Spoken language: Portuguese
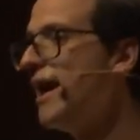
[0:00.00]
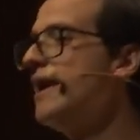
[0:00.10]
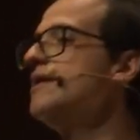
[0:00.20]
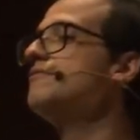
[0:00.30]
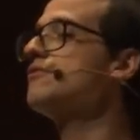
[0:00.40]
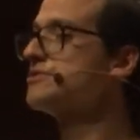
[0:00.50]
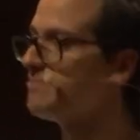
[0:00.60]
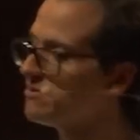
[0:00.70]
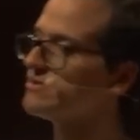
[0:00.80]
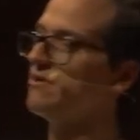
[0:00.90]
e vou te
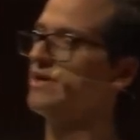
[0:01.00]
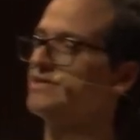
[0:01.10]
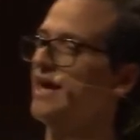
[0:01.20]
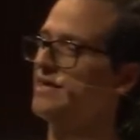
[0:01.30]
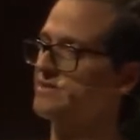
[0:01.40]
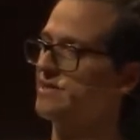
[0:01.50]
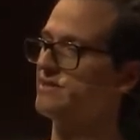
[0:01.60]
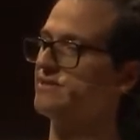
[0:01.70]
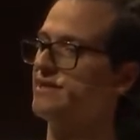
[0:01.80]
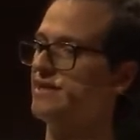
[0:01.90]
perguntar o que, é que você acha
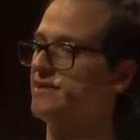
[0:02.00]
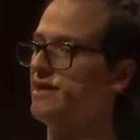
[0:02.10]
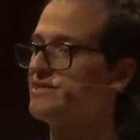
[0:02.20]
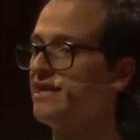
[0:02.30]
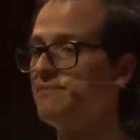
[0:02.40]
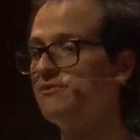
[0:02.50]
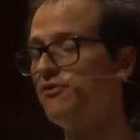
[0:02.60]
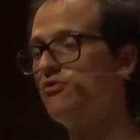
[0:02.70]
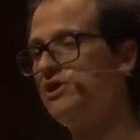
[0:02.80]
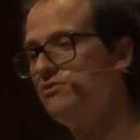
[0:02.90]
dele. Esse alimento
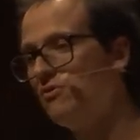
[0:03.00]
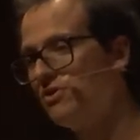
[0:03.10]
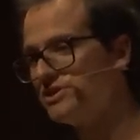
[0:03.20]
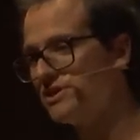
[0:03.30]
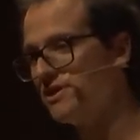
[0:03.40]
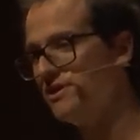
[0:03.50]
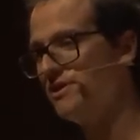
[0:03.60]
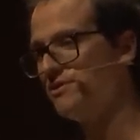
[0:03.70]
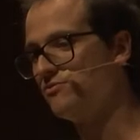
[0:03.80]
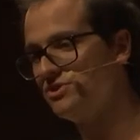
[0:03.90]
foi colhido hoje,
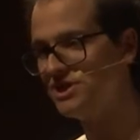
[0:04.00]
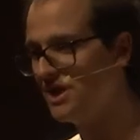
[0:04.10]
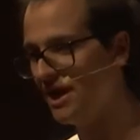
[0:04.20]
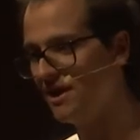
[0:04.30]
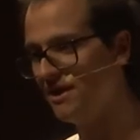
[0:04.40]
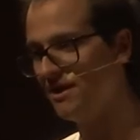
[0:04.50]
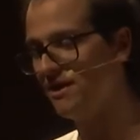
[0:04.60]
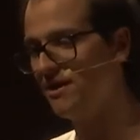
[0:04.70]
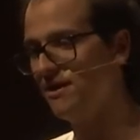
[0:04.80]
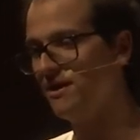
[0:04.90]
no dia.
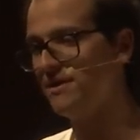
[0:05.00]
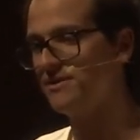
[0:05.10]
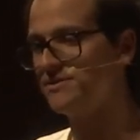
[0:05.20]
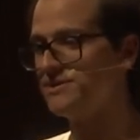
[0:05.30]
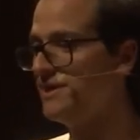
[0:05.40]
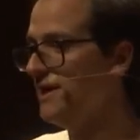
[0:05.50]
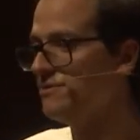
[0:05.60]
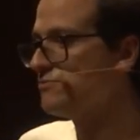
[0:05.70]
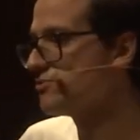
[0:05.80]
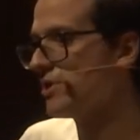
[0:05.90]

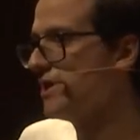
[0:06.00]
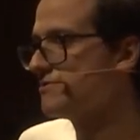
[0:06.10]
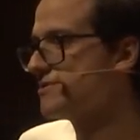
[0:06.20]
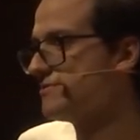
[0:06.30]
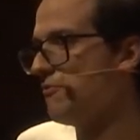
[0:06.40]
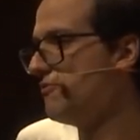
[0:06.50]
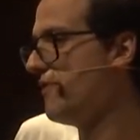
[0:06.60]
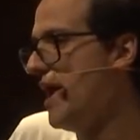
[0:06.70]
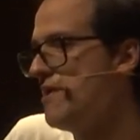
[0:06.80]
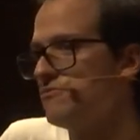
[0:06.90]
Se os orgânicos são
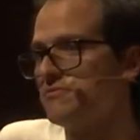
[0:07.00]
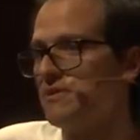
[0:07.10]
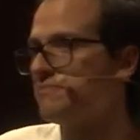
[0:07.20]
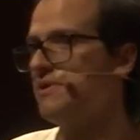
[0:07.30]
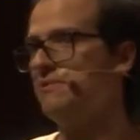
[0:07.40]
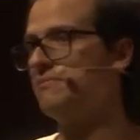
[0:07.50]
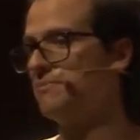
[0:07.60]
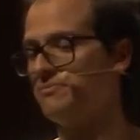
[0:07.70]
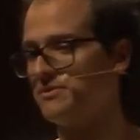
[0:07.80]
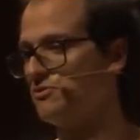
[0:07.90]
feios, assim, é
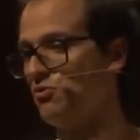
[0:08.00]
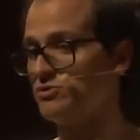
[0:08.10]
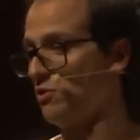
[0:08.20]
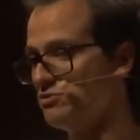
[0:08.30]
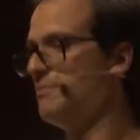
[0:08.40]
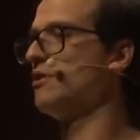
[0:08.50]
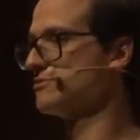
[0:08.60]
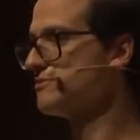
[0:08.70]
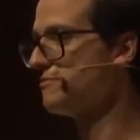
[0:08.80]
não são os meus.